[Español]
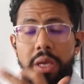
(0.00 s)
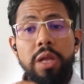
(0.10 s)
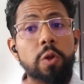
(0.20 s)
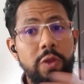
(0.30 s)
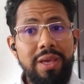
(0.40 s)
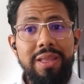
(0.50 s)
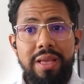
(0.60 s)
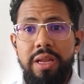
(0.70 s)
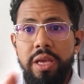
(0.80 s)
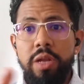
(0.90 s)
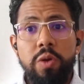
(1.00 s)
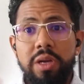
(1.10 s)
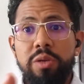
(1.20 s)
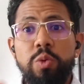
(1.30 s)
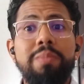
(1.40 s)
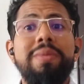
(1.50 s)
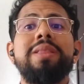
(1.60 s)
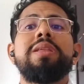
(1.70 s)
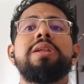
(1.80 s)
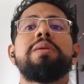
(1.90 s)
Y lo digital es lo que
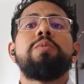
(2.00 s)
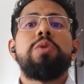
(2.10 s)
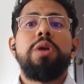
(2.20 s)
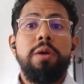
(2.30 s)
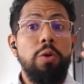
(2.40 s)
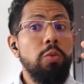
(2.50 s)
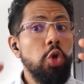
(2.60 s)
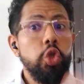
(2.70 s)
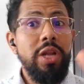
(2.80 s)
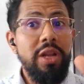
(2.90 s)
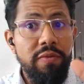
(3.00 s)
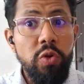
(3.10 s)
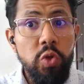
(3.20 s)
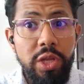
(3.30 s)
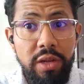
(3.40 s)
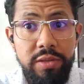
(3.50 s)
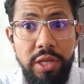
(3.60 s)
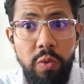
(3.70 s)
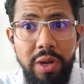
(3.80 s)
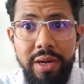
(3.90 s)
actualmente tenemos, que es como los teléfonos
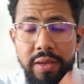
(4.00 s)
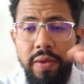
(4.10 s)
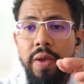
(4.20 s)
celulares,